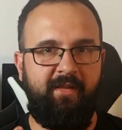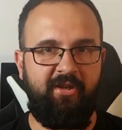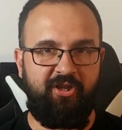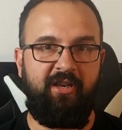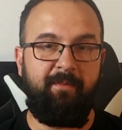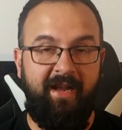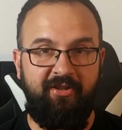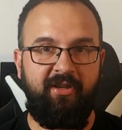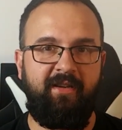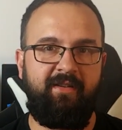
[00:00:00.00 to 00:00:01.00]
Jeżeli
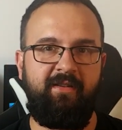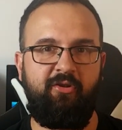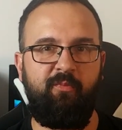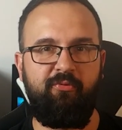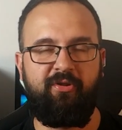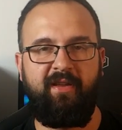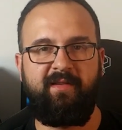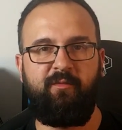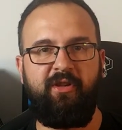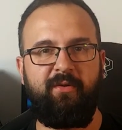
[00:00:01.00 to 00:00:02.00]
macie komputer
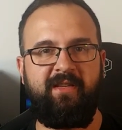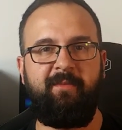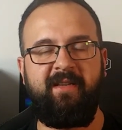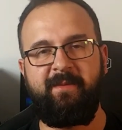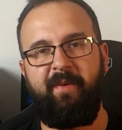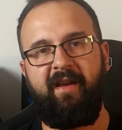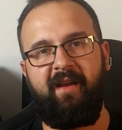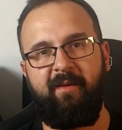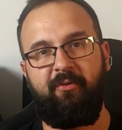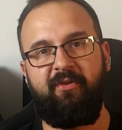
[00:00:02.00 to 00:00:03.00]
z Windowsem XP
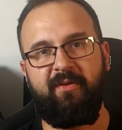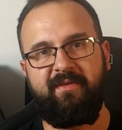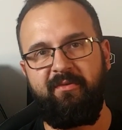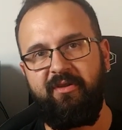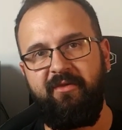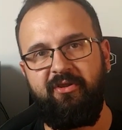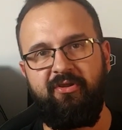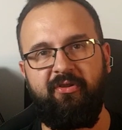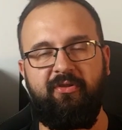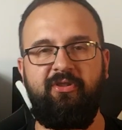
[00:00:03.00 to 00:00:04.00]
albo Windowsem
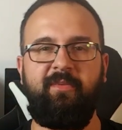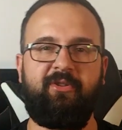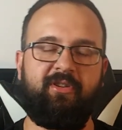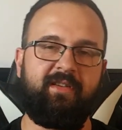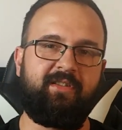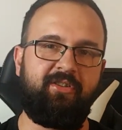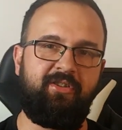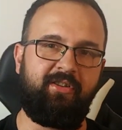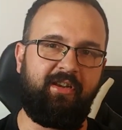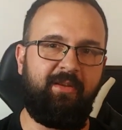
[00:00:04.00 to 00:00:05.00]
98, jeżeli
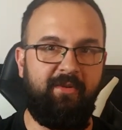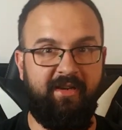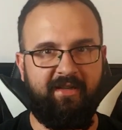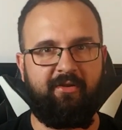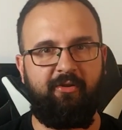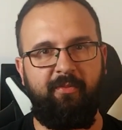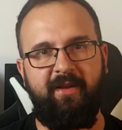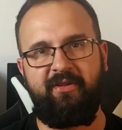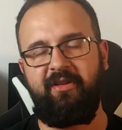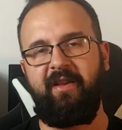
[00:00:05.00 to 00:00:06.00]
jesteście takimi retro
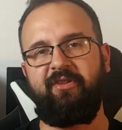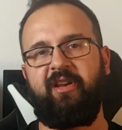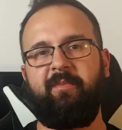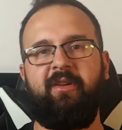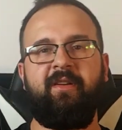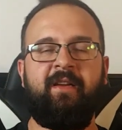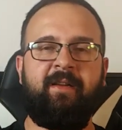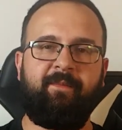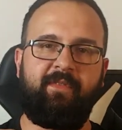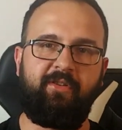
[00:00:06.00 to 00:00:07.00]
bardziej graczami,
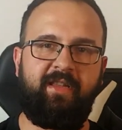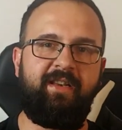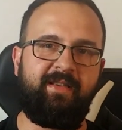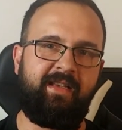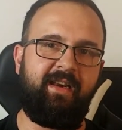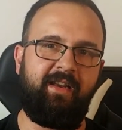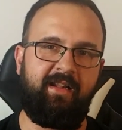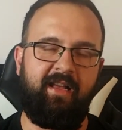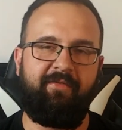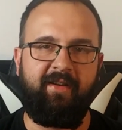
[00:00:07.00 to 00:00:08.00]
to tanie serie
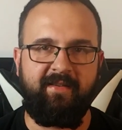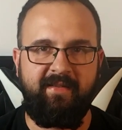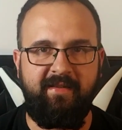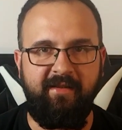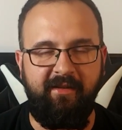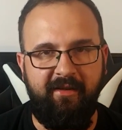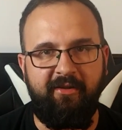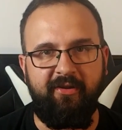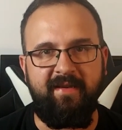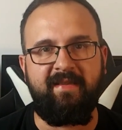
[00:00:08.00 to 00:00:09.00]
dla Was e,
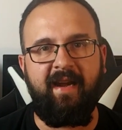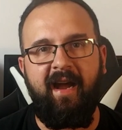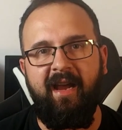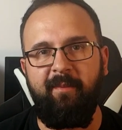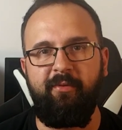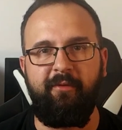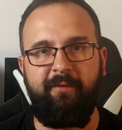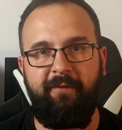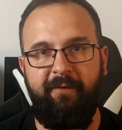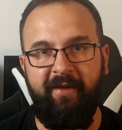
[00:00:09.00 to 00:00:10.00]
to jest raj, bo
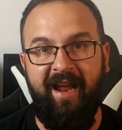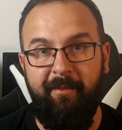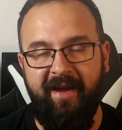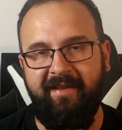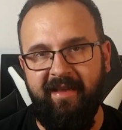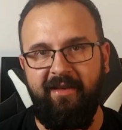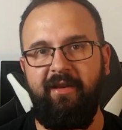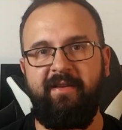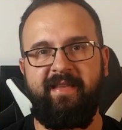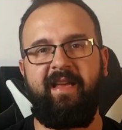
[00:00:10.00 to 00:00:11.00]
w ramach
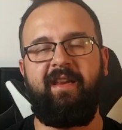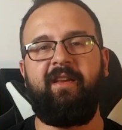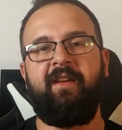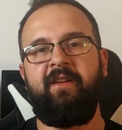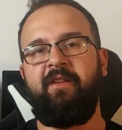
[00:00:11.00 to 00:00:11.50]
tanich serii